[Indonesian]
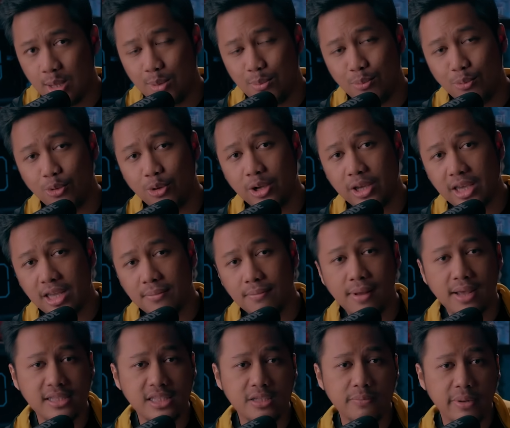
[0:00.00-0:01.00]
mungkin
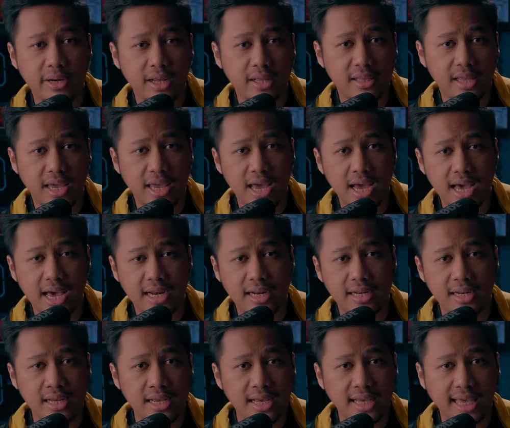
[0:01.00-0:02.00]
masih
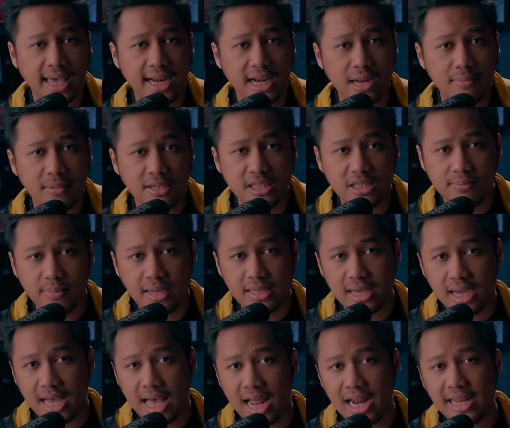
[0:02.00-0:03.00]
bergentayangan karena masih
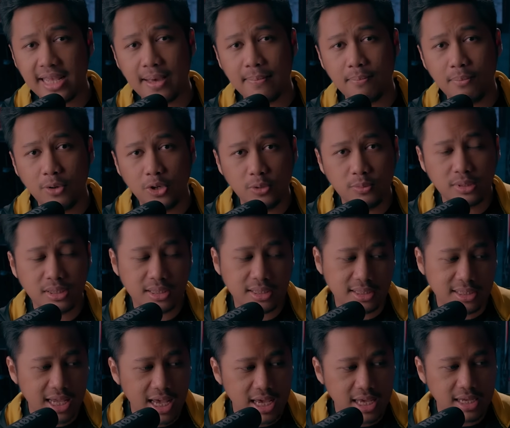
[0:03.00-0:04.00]
banyak hal yang belum
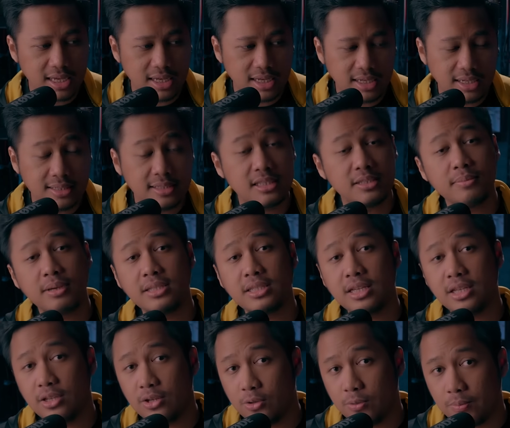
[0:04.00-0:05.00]
selesai semasa
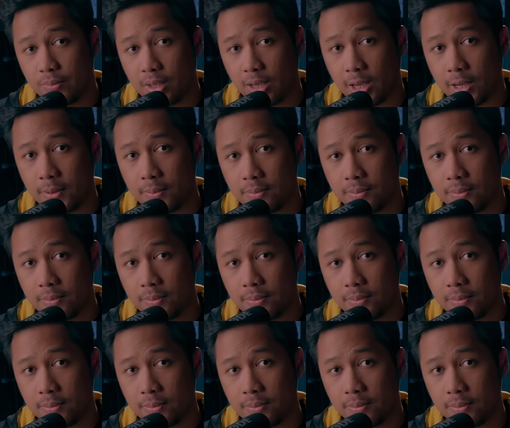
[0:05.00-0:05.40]
hidupnya.